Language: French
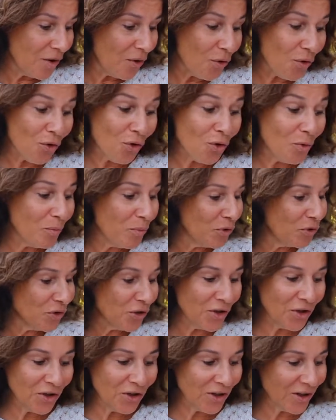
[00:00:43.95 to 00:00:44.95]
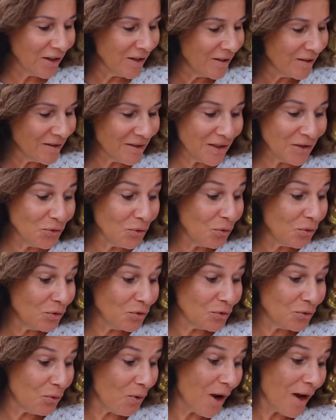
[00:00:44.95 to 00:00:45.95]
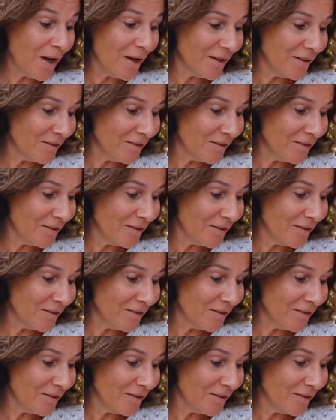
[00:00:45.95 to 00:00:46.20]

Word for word: Ô bonheur, c'est donc toi